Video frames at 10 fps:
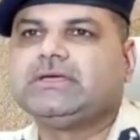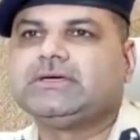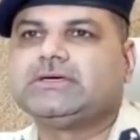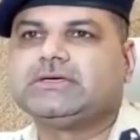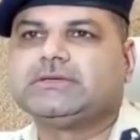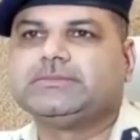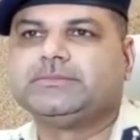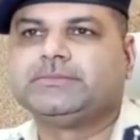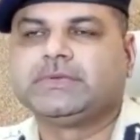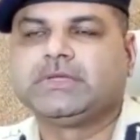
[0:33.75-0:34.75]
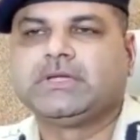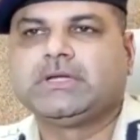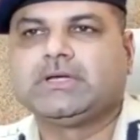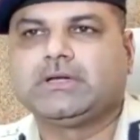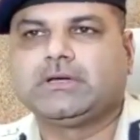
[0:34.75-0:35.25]

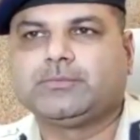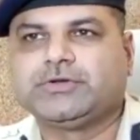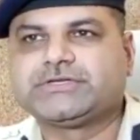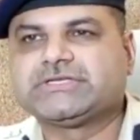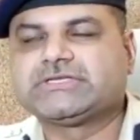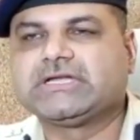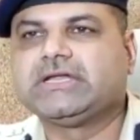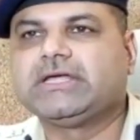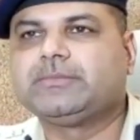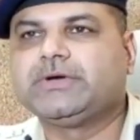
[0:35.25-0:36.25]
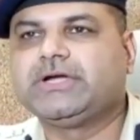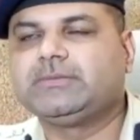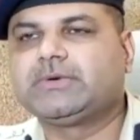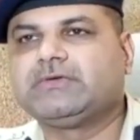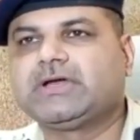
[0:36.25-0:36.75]
पुलिस स्टेशन ने अपनी
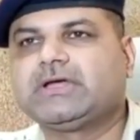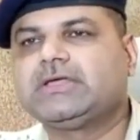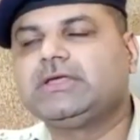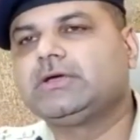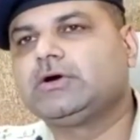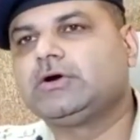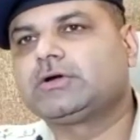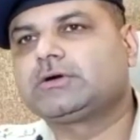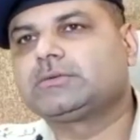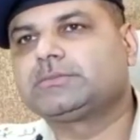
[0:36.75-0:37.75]
टीम रवाना की और